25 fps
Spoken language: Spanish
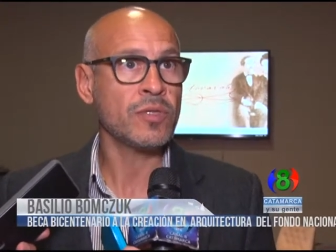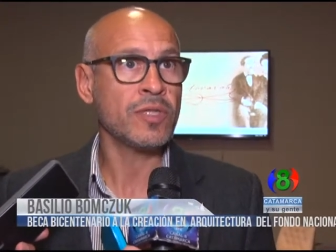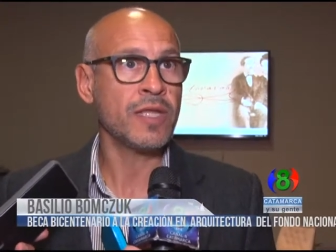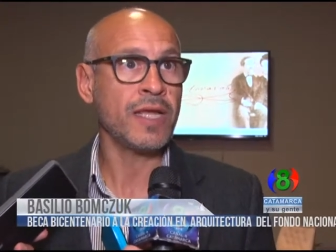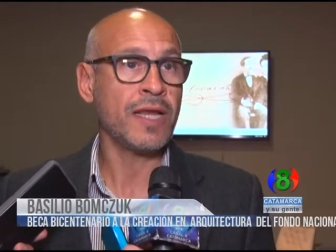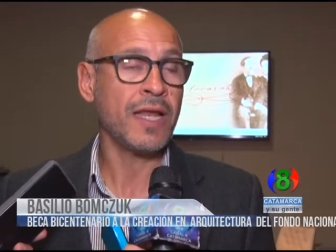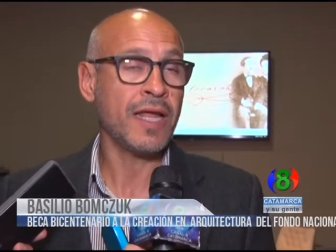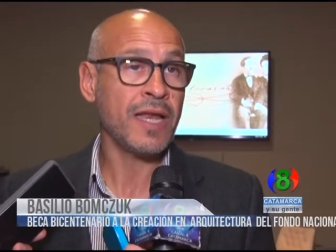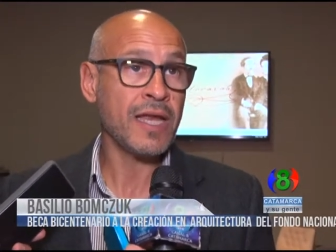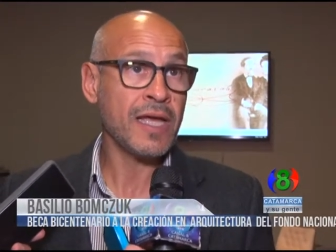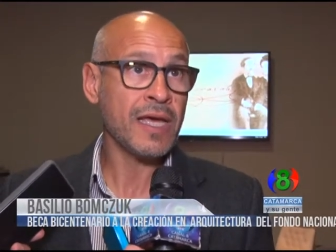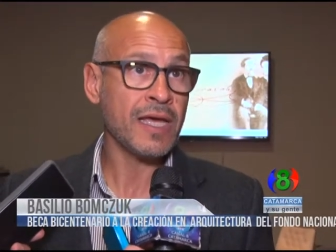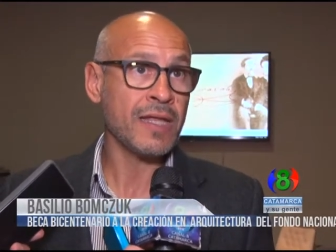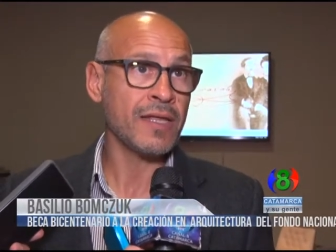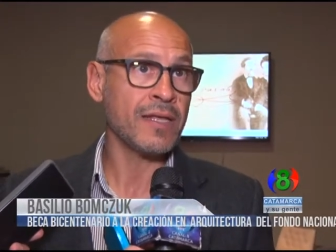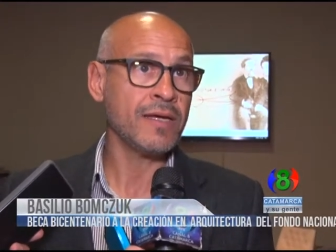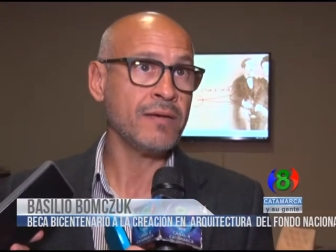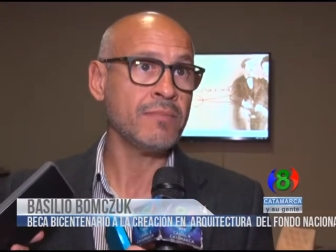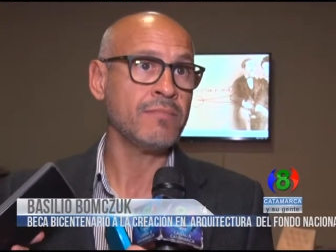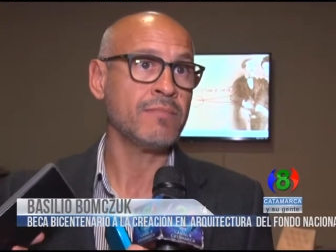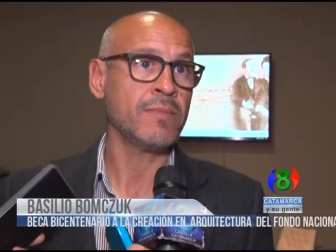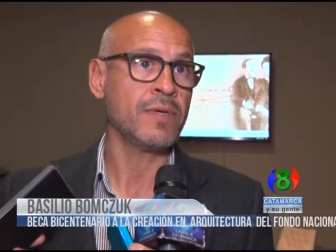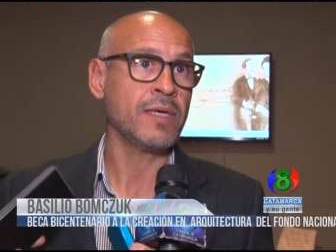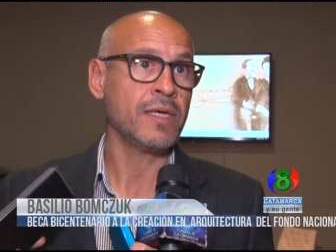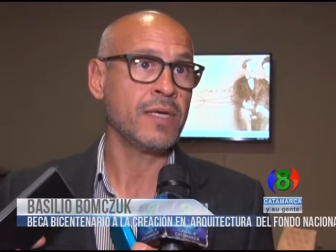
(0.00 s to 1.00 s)
de la
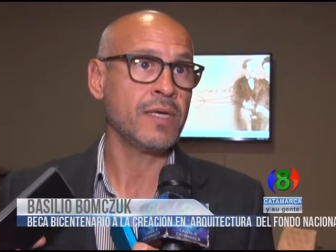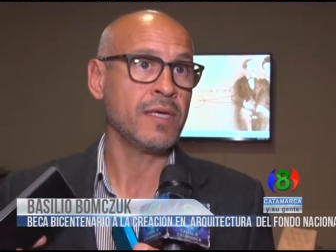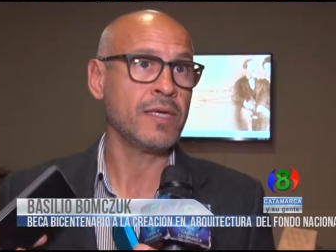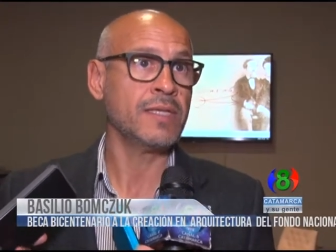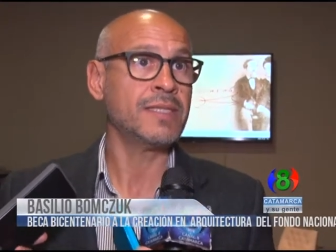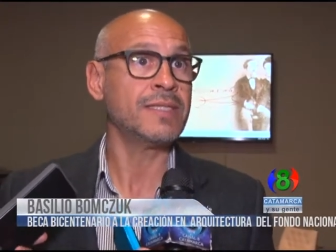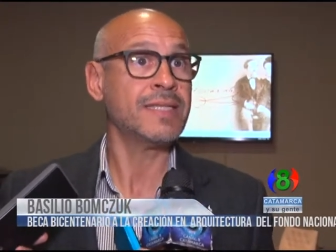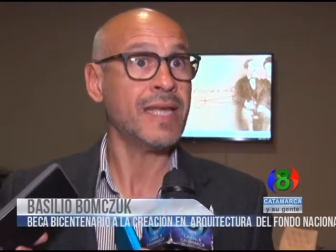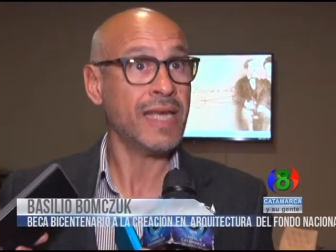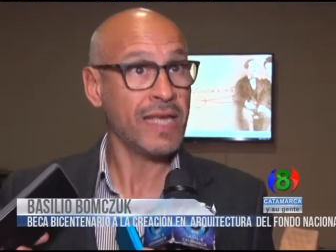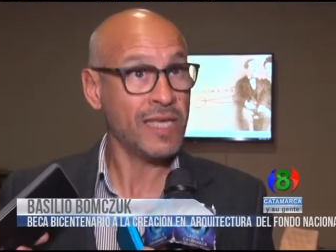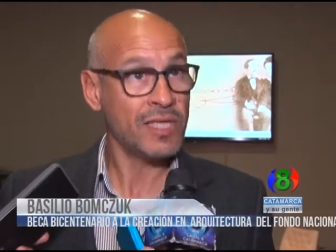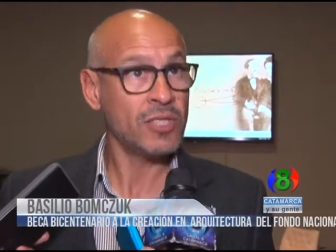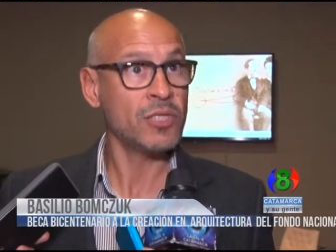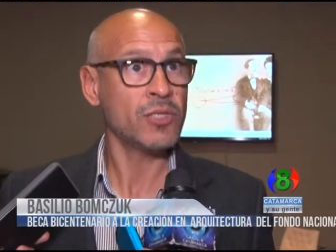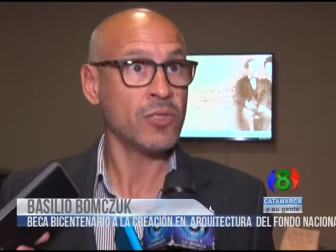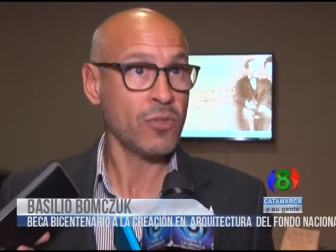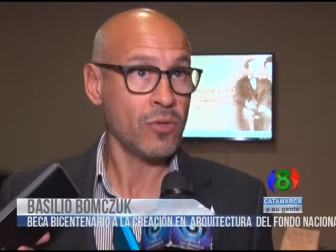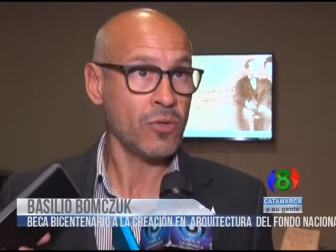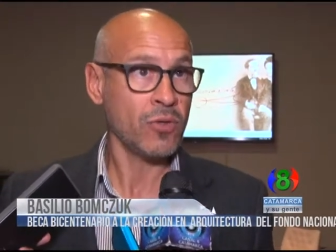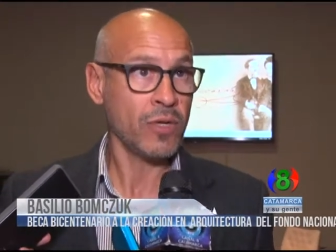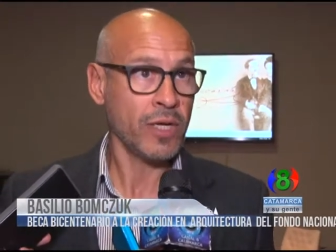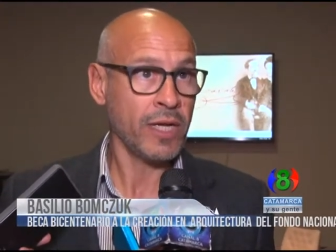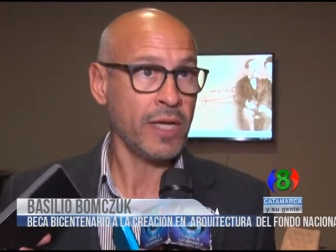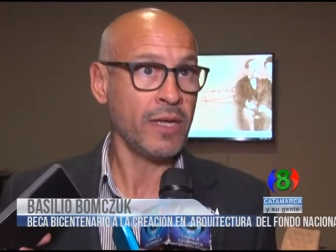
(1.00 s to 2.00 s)
nada y se
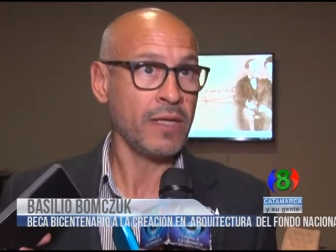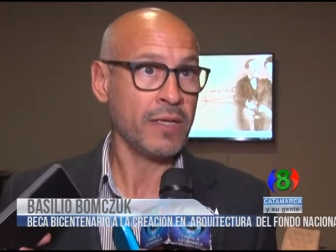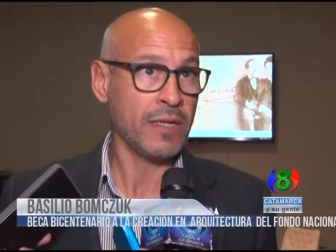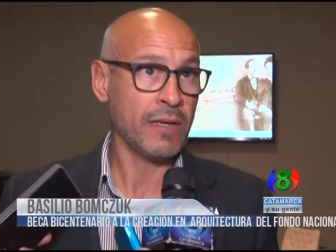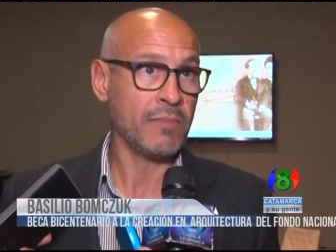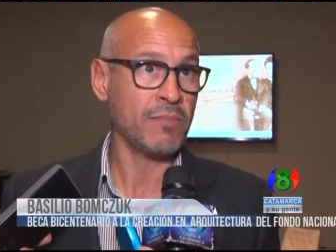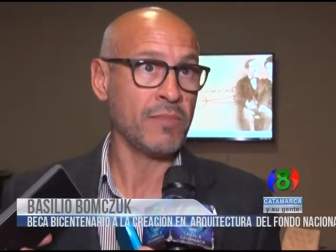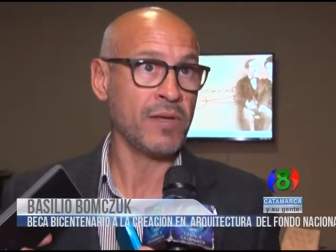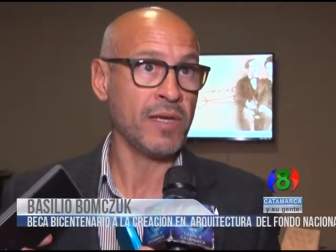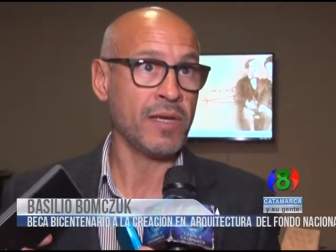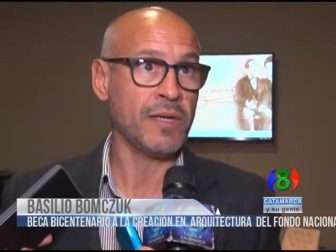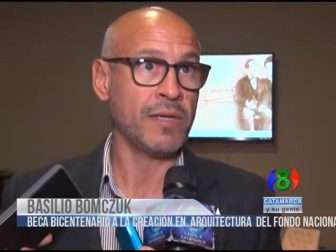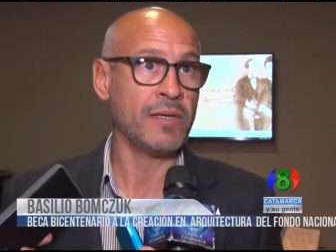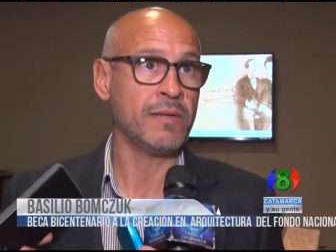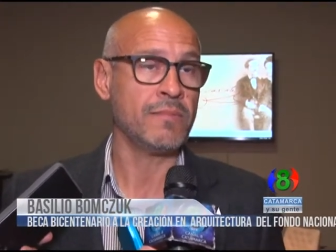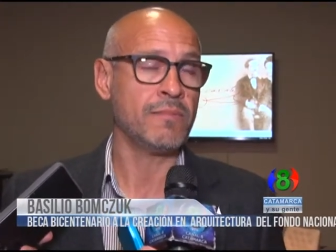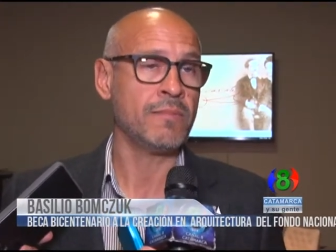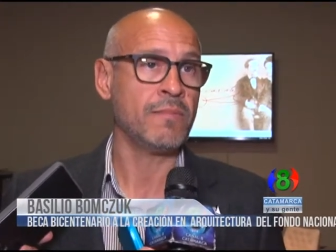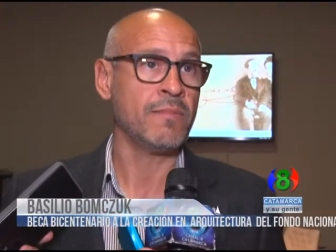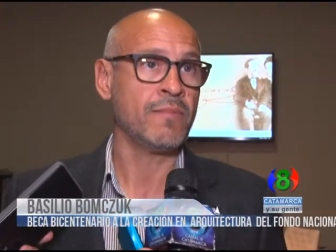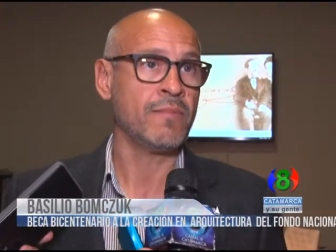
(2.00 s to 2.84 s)
hizo él también.